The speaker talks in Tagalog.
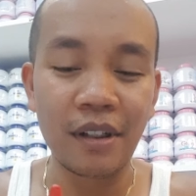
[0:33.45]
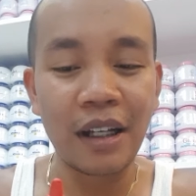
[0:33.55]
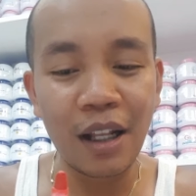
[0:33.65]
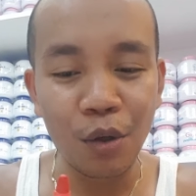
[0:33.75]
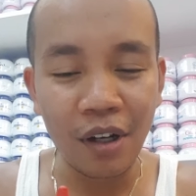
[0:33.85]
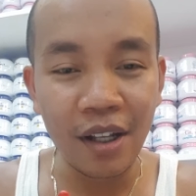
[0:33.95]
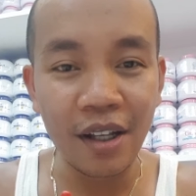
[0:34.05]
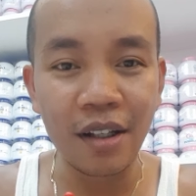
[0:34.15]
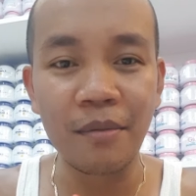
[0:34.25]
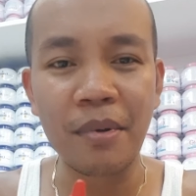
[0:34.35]
Ganito
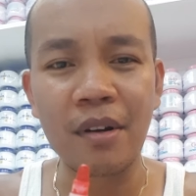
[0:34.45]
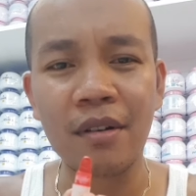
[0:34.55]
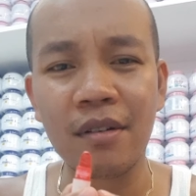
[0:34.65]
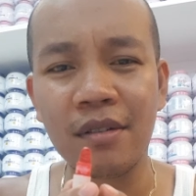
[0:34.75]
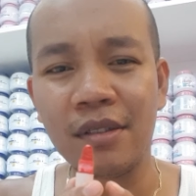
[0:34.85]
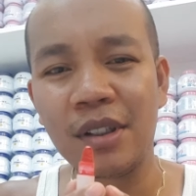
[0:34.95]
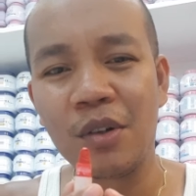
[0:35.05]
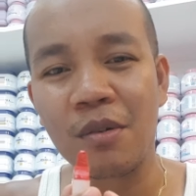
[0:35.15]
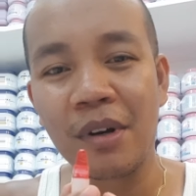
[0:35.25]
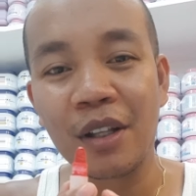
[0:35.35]
kaliit, pero
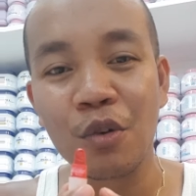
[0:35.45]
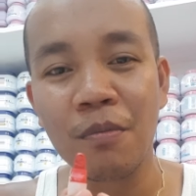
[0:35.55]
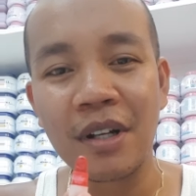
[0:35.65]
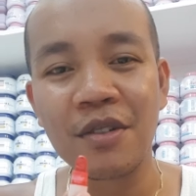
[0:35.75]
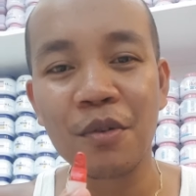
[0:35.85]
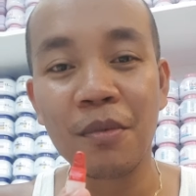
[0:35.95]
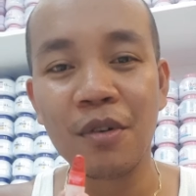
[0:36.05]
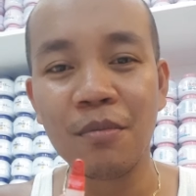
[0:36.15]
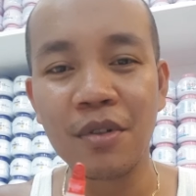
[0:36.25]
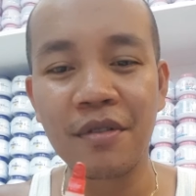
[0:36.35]
siguro mga 2 months ito
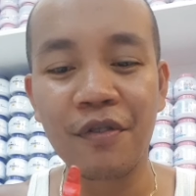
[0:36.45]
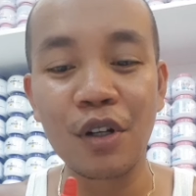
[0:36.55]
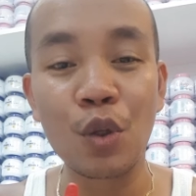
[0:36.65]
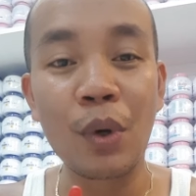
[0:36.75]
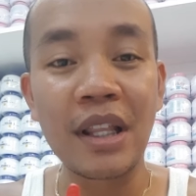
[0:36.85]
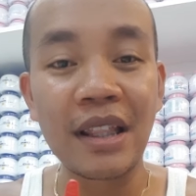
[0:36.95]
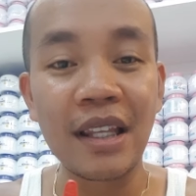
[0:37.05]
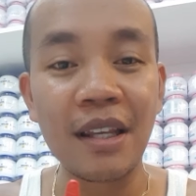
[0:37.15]
maubos for 20